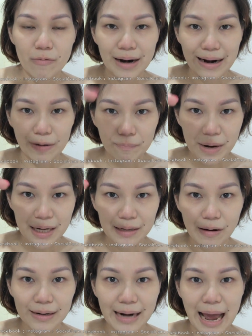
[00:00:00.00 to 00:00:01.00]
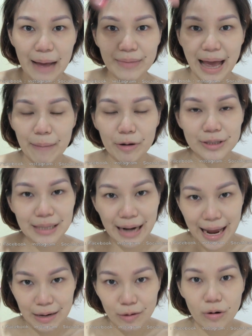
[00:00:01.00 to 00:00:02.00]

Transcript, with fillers: เวลาเราเปิดก๊อกน้ำน้ำก็จะไหล